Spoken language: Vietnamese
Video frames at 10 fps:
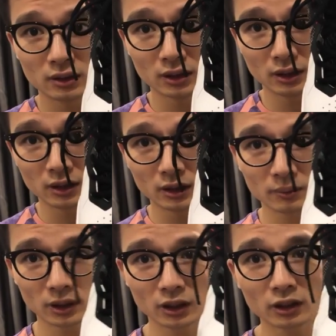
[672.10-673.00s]
Đấy.
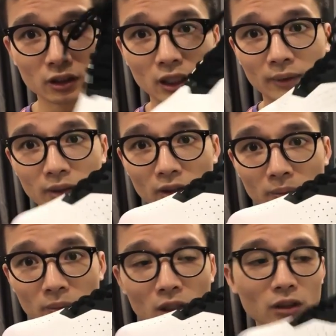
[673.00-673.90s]
người cứ làm theo
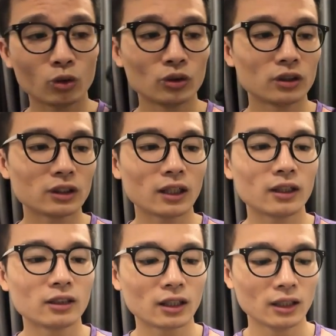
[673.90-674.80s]
các bước vùng hướng dẫn
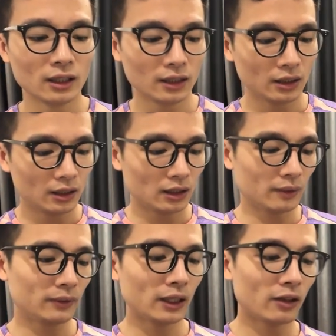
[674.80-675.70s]
là được
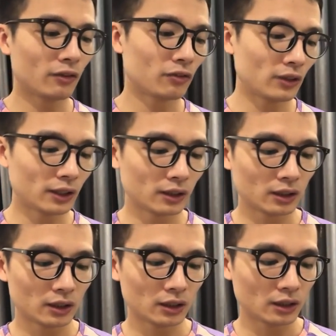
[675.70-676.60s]
tiếp theo về phần
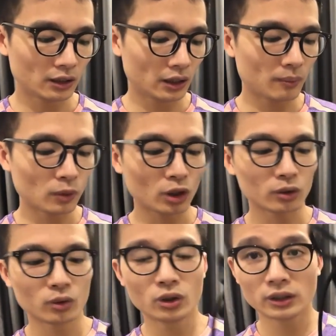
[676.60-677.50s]
ờ, đệm
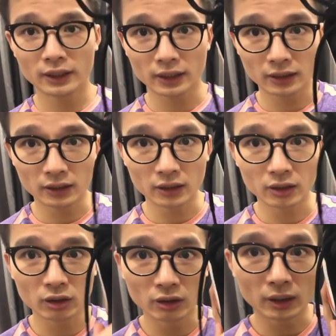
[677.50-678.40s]
gót của đôi giày này
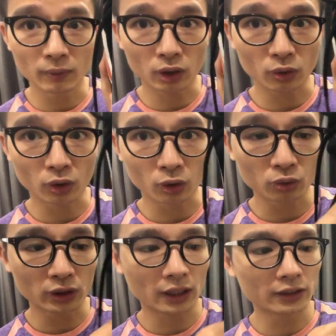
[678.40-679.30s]
thì đệm gót của nó
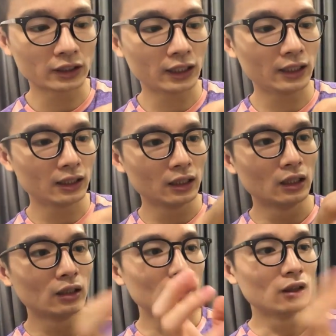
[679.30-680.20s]
cũng rất là dày
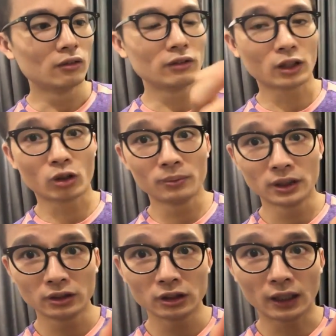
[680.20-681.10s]
và có
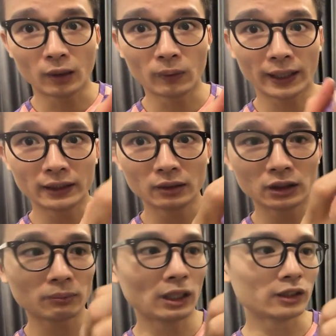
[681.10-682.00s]
miếng nhựa óng
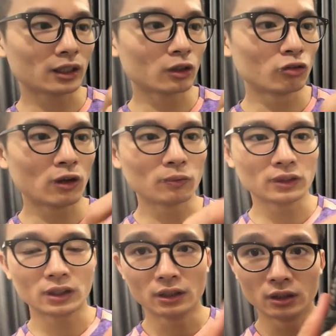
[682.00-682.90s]
ánh bảy sắc cầu
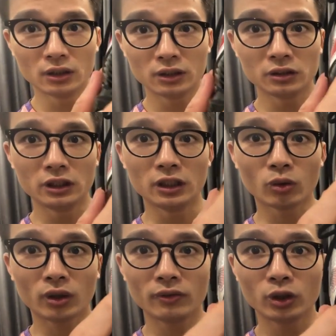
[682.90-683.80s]
vồng nhá
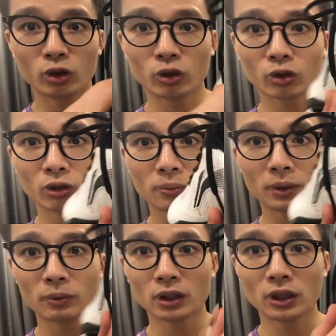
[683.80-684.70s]
nhìn qua video cũng không
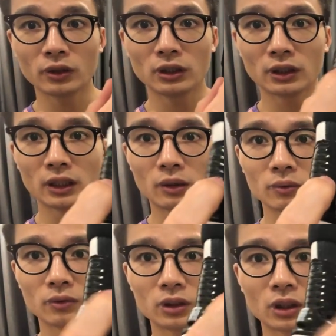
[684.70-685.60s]
biết mọi người có nhìn thấy không
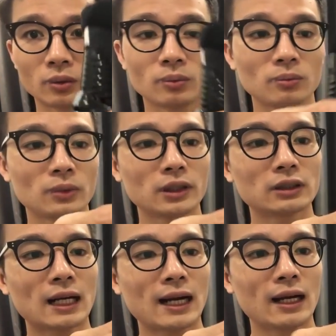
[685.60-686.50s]
trong miếng
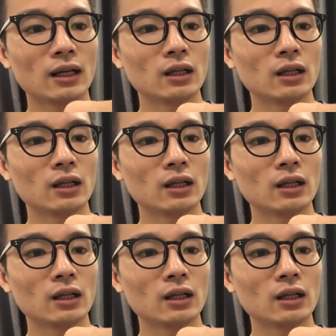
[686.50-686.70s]
da